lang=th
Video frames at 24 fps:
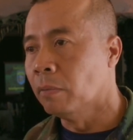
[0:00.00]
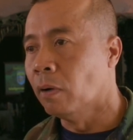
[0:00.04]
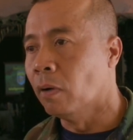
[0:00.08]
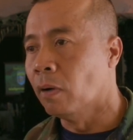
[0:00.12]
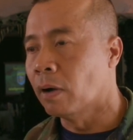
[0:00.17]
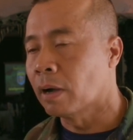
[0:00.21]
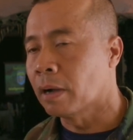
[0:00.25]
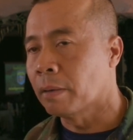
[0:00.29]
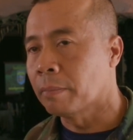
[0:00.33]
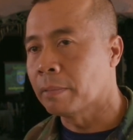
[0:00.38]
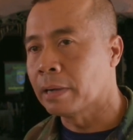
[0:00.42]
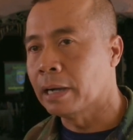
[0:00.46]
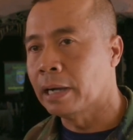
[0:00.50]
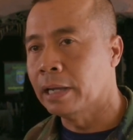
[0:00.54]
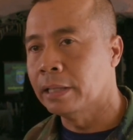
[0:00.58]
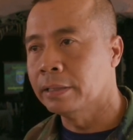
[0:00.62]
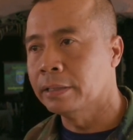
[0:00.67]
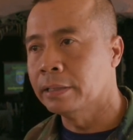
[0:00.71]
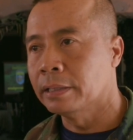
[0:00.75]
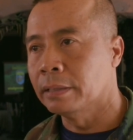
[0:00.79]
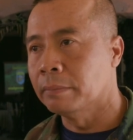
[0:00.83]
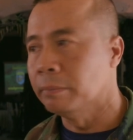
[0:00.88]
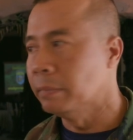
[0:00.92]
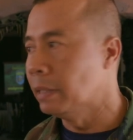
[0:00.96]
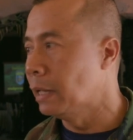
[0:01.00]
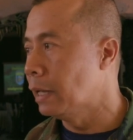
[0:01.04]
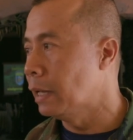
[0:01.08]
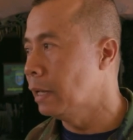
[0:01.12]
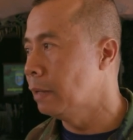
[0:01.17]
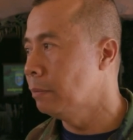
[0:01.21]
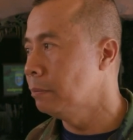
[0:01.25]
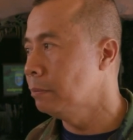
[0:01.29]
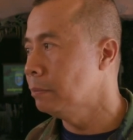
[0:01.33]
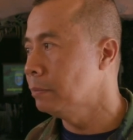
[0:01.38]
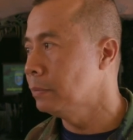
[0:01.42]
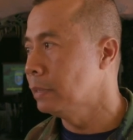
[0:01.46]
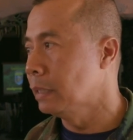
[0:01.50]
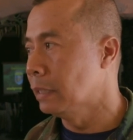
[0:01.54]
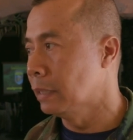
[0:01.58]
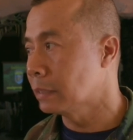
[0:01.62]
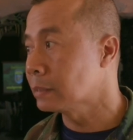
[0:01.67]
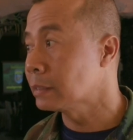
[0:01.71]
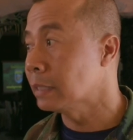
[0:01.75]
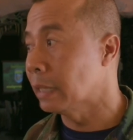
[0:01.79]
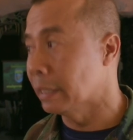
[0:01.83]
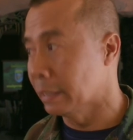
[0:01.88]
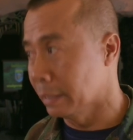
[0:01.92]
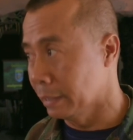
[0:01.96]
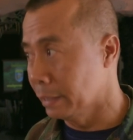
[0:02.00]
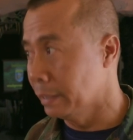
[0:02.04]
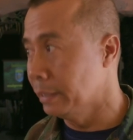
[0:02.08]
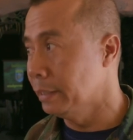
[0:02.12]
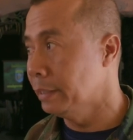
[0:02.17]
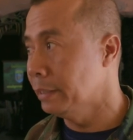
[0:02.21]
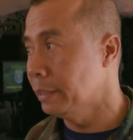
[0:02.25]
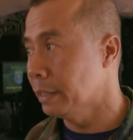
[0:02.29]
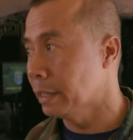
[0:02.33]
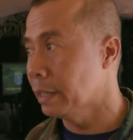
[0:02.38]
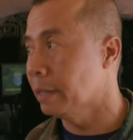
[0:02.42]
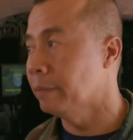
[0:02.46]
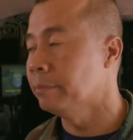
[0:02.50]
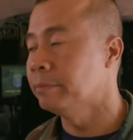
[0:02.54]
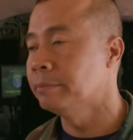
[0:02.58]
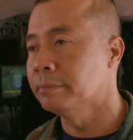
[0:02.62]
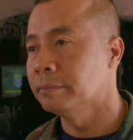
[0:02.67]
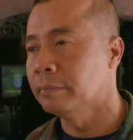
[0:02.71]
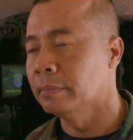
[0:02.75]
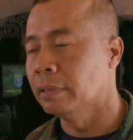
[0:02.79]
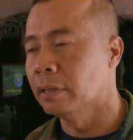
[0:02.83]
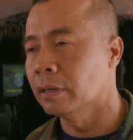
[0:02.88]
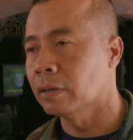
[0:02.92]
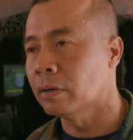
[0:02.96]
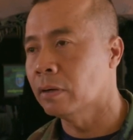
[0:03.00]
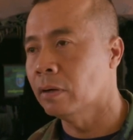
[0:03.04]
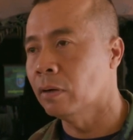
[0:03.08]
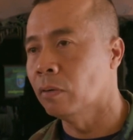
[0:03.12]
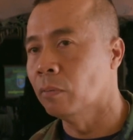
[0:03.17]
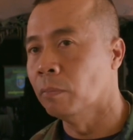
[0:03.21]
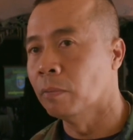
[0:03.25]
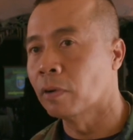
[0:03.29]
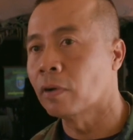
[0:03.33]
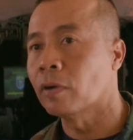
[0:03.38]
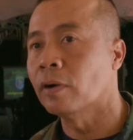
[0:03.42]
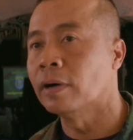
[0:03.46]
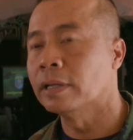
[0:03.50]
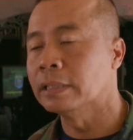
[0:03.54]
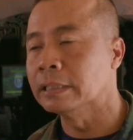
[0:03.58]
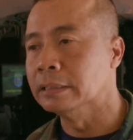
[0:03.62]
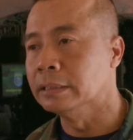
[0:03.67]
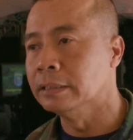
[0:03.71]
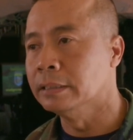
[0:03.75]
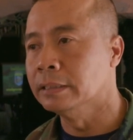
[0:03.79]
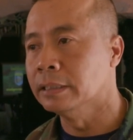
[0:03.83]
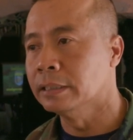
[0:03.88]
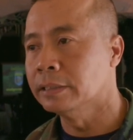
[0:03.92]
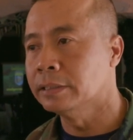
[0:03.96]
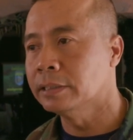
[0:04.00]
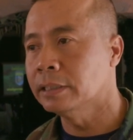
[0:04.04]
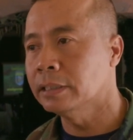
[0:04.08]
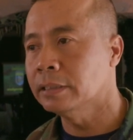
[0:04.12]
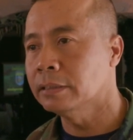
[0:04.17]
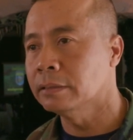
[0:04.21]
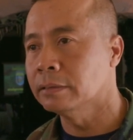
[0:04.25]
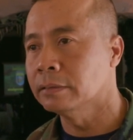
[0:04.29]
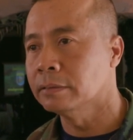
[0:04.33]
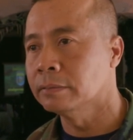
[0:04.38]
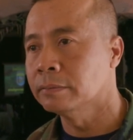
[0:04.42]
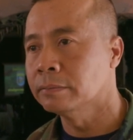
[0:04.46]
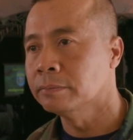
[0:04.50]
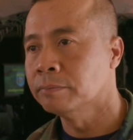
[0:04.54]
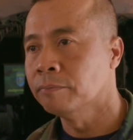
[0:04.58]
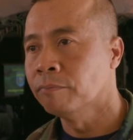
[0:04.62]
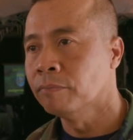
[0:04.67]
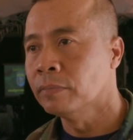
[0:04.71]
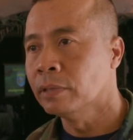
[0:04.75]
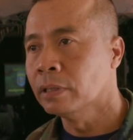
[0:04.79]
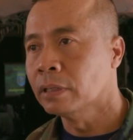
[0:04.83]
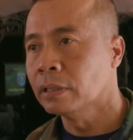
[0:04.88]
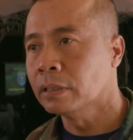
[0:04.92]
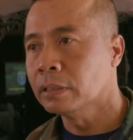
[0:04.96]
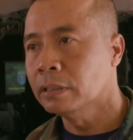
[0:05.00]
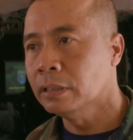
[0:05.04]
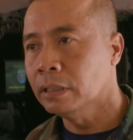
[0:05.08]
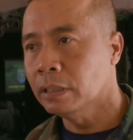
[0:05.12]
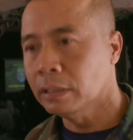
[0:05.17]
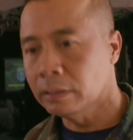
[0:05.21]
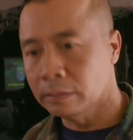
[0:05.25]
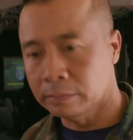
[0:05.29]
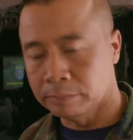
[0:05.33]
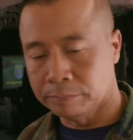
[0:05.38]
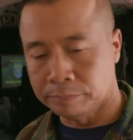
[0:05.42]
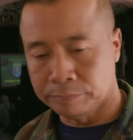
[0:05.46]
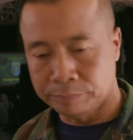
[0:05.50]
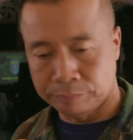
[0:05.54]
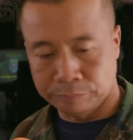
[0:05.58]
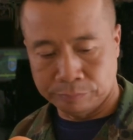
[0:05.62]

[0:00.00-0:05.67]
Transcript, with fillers: เหมาะกับการดำน้ำในลักษณะอย่างนี้นะครับแล้วก็อุปกรณ์อื่นอย่างเช่น เครื่อง